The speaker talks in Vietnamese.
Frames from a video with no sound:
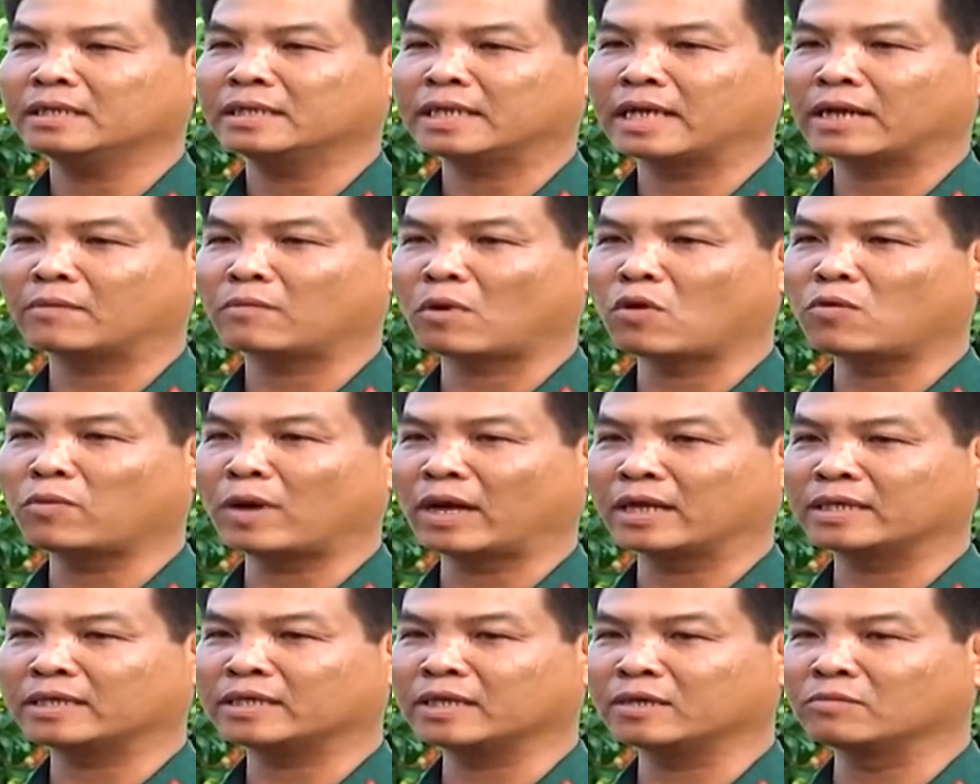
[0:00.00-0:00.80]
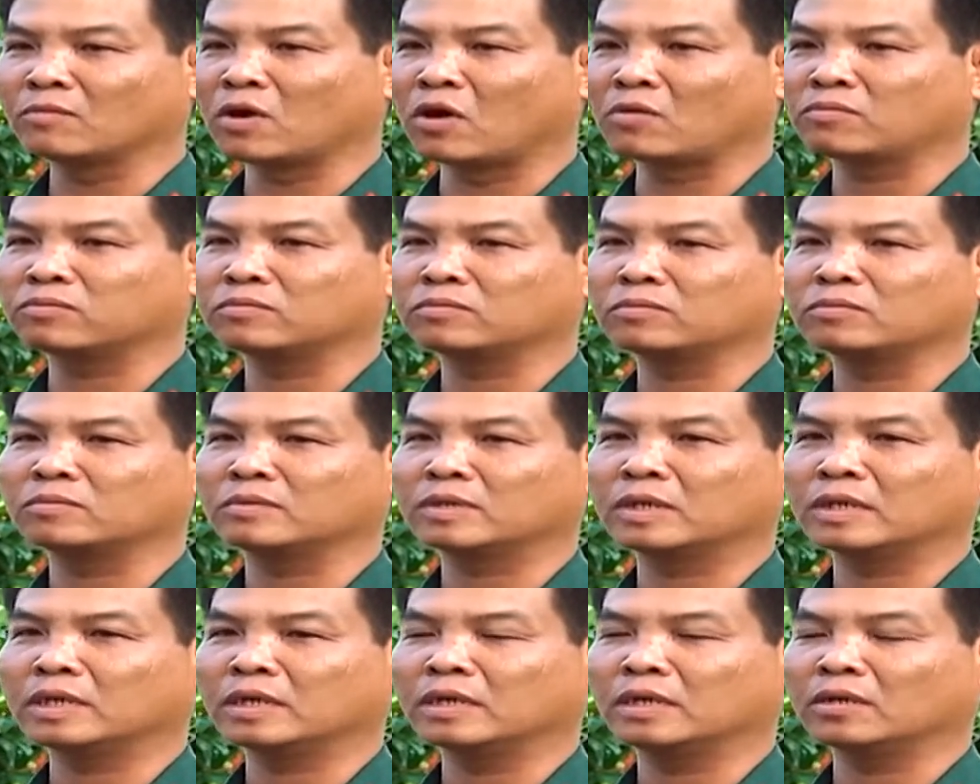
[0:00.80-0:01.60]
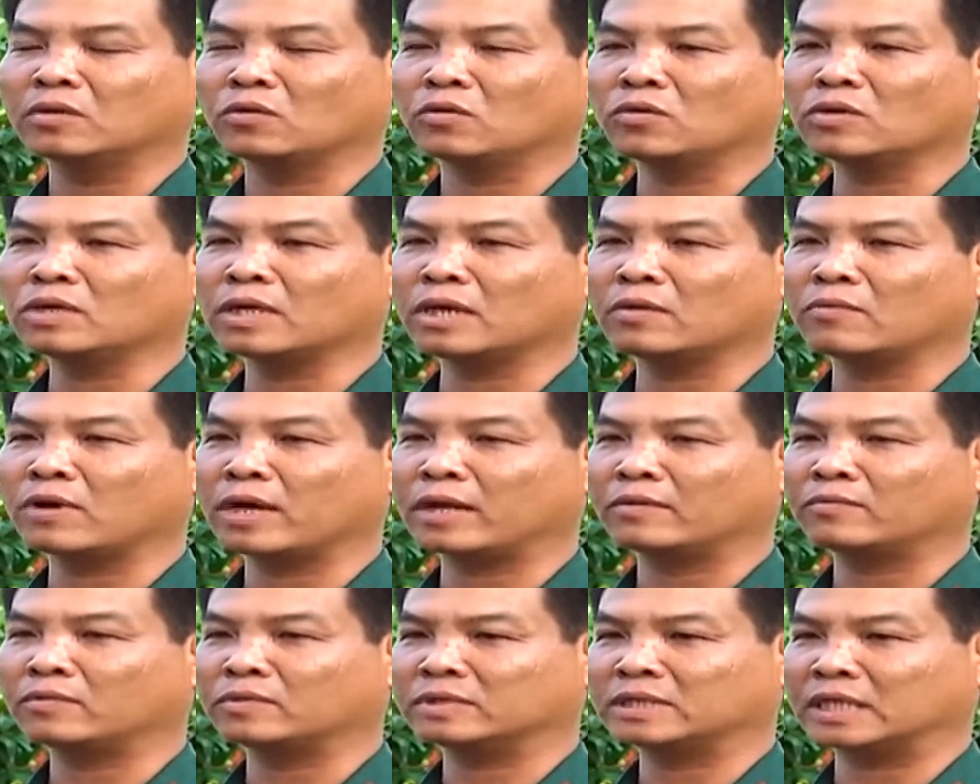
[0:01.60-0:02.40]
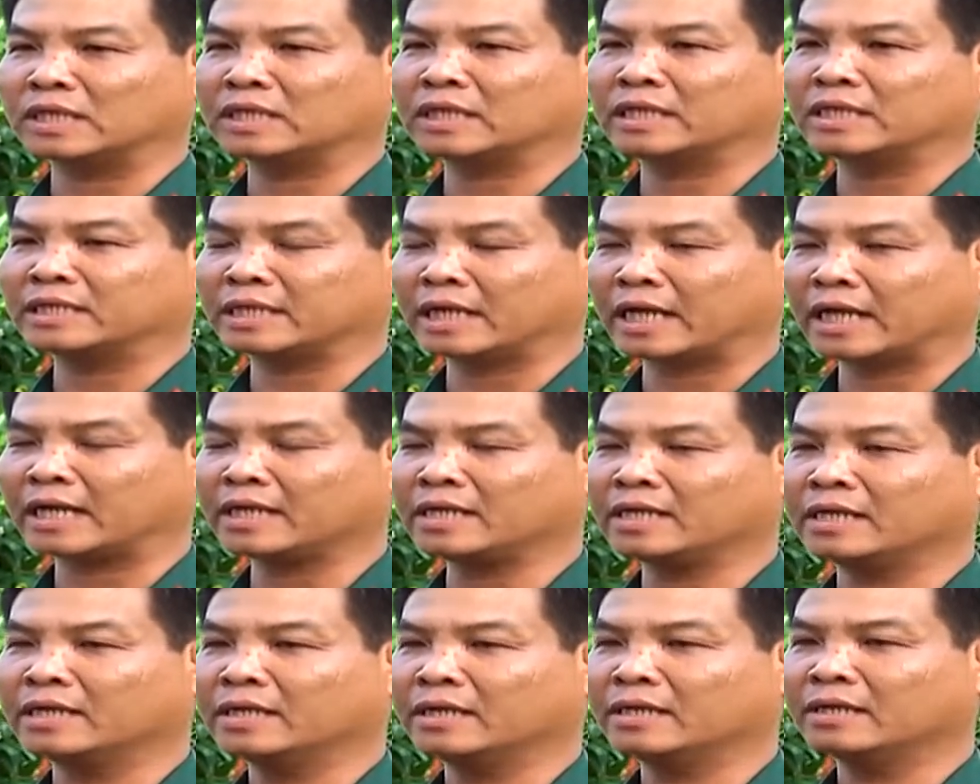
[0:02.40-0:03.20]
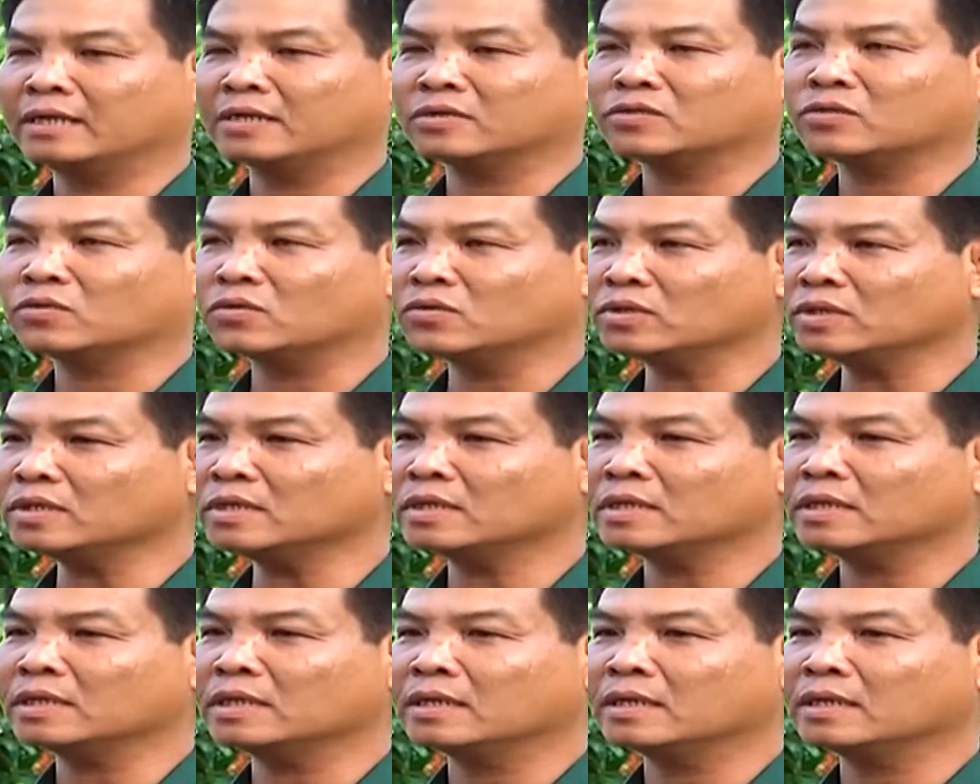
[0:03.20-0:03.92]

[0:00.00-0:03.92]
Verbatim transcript: và bộ phận chuyên môn à, của cơ quan quân sự thị xã xuống